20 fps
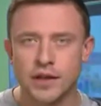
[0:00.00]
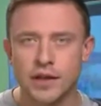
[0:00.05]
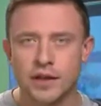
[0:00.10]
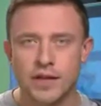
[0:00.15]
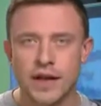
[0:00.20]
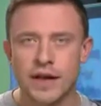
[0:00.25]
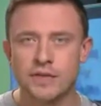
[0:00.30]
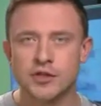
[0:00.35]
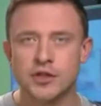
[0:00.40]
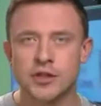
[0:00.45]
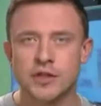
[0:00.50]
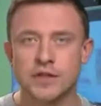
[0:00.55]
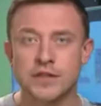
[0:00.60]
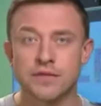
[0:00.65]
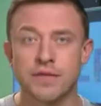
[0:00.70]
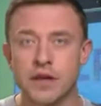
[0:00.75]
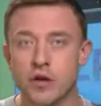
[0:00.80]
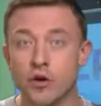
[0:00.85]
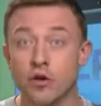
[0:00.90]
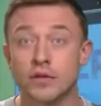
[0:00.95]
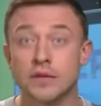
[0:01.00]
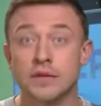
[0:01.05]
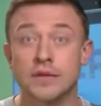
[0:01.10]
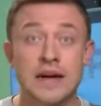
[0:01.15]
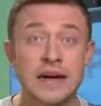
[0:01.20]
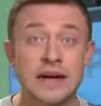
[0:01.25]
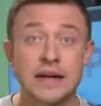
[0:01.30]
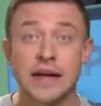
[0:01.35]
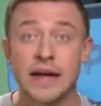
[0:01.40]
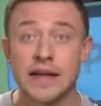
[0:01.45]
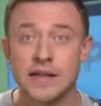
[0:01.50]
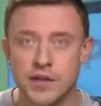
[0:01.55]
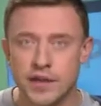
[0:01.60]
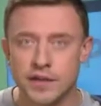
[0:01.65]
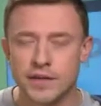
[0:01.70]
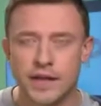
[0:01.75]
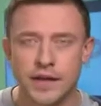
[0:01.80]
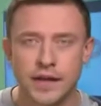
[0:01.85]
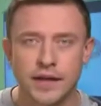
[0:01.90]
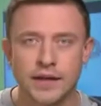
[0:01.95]
отлетавшие свое
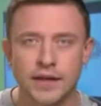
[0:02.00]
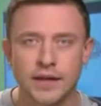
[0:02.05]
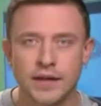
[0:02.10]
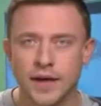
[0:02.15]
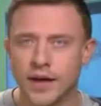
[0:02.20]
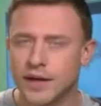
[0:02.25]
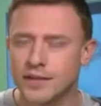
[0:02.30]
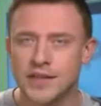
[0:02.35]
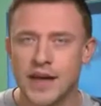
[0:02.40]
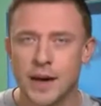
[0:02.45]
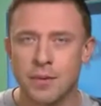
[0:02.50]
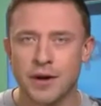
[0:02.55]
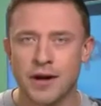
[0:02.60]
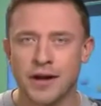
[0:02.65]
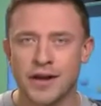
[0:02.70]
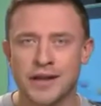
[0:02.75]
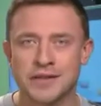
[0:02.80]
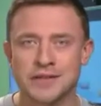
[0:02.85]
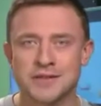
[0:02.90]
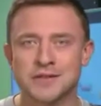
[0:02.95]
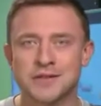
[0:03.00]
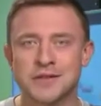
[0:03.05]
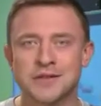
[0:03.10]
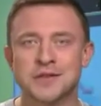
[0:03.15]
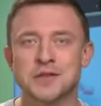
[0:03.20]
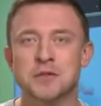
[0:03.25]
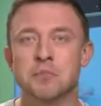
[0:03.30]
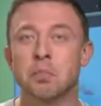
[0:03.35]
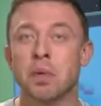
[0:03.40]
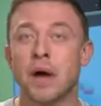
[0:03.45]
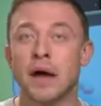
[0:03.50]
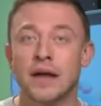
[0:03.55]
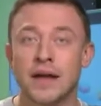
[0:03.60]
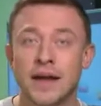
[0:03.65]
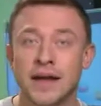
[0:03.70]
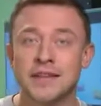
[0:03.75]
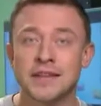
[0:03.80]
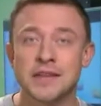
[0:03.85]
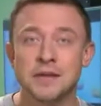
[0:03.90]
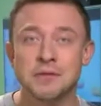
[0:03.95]
дракониды. Октябрь, оказывается,
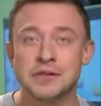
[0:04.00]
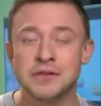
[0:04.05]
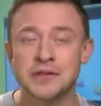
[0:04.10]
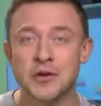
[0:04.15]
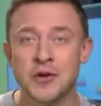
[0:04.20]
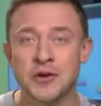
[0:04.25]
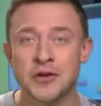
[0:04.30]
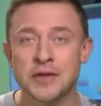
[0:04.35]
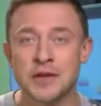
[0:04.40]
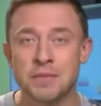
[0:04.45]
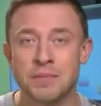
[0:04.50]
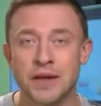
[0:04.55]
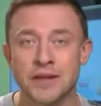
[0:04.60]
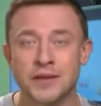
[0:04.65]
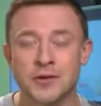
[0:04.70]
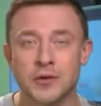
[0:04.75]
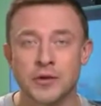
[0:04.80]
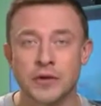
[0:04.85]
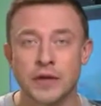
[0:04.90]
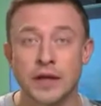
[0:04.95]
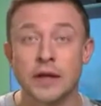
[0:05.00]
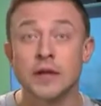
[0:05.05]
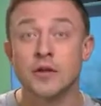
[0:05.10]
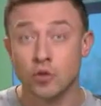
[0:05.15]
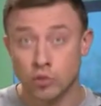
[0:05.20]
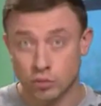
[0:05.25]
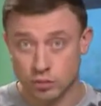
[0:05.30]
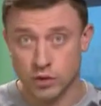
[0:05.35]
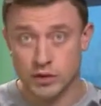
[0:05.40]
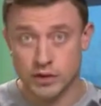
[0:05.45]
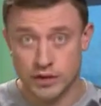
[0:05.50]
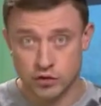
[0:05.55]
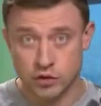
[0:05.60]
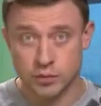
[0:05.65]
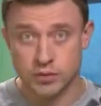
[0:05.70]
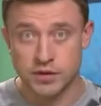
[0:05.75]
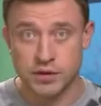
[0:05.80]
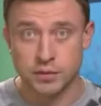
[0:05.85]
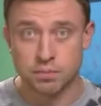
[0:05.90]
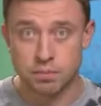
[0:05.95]
богат на метеорные потоки. Ну, это я,
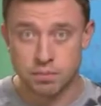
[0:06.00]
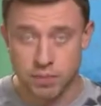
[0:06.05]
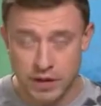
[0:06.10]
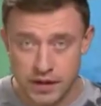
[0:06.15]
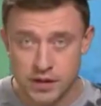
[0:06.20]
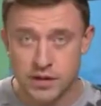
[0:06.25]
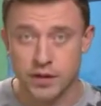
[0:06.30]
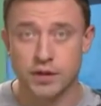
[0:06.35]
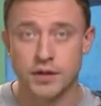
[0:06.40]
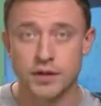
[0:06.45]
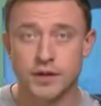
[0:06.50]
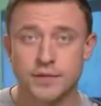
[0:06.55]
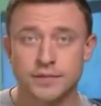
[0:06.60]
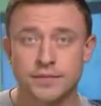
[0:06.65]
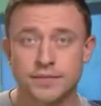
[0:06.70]
собственно, про них.